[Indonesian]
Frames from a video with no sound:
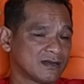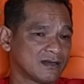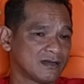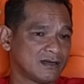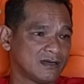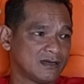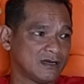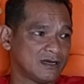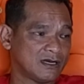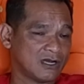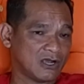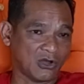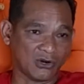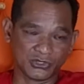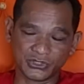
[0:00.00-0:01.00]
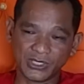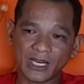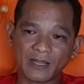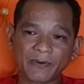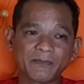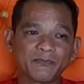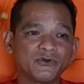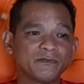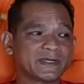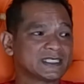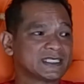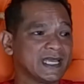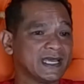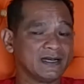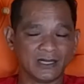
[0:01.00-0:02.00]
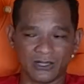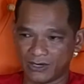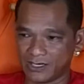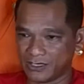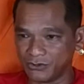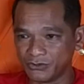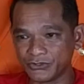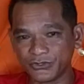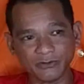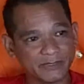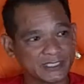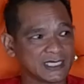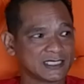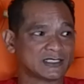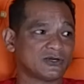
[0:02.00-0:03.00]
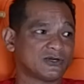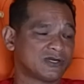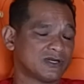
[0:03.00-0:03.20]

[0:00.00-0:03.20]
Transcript: Kalau sudah 80%, kalau ada untung bisa store ke pemerintah.